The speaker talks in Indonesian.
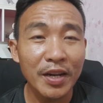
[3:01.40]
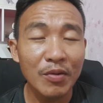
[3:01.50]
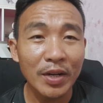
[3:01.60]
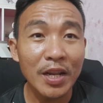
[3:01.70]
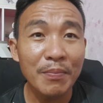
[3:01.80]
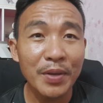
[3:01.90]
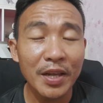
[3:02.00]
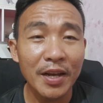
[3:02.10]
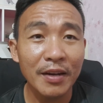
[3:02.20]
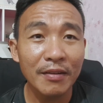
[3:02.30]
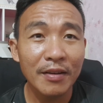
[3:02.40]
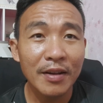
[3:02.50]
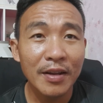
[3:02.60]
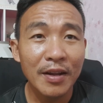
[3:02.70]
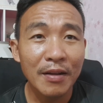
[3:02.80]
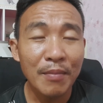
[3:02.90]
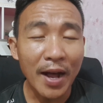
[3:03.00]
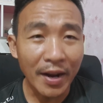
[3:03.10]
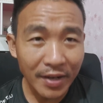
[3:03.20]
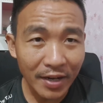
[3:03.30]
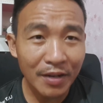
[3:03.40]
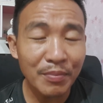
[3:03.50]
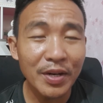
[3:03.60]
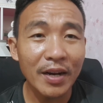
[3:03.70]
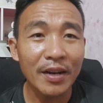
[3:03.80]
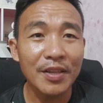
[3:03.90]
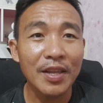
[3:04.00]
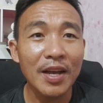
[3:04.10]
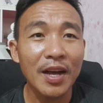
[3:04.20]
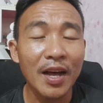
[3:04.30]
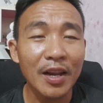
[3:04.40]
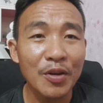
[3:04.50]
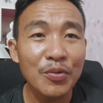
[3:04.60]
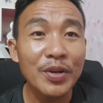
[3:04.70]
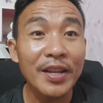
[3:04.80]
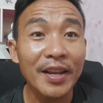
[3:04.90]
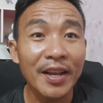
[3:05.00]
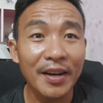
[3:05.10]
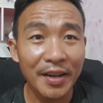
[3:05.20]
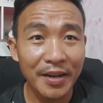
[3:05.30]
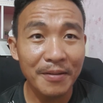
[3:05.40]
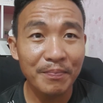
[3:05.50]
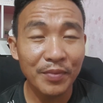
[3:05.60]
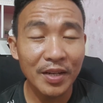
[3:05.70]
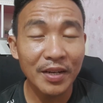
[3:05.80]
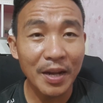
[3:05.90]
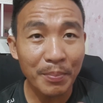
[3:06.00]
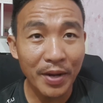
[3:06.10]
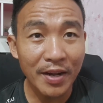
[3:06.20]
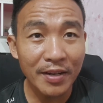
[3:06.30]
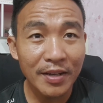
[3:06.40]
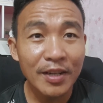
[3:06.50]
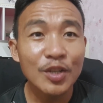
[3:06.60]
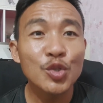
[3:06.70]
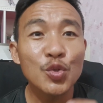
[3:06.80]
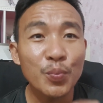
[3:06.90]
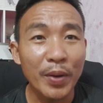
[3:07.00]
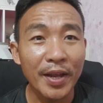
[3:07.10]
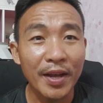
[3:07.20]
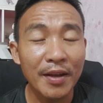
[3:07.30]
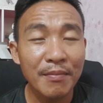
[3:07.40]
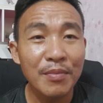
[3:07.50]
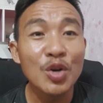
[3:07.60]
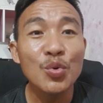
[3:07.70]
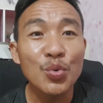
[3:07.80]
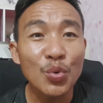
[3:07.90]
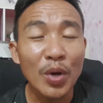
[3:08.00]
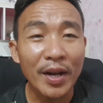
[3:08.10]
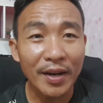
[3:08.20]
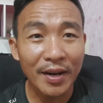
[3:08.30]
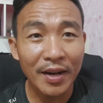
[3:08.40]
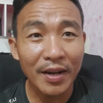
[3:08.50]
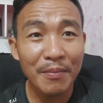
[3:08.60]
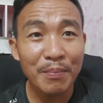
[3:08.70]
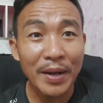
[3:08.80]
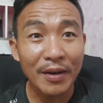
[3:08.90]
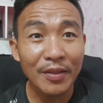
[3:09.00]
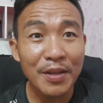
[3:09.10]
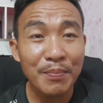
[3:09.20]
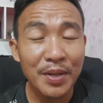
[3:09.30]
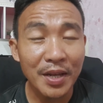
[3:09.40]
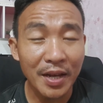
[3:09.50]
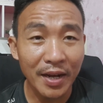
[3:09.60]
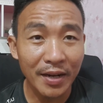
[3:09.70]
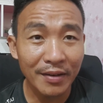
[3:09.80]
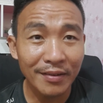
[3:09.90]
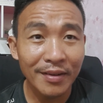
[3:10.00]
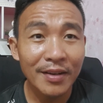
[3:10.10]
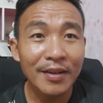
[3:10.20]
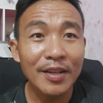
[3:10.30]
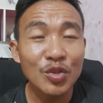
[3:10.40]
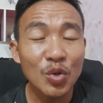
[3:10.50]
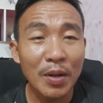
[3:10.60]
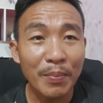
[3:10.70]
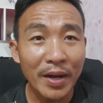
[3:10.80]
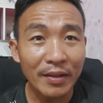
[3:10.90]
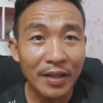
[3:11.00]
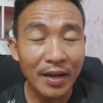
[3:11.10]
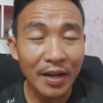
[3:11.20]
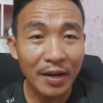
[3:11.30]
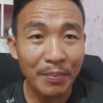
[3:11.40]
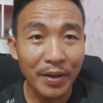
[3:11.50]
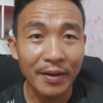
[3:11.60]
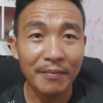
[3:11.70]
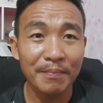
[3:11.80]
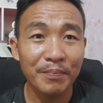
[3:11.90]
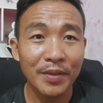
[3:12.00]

dengan wakil PKR ada kebenarannya kalau direka-reka. Kenapa? Supaya menghuru-harakan parti PKR dan juga Pakatan Harapan.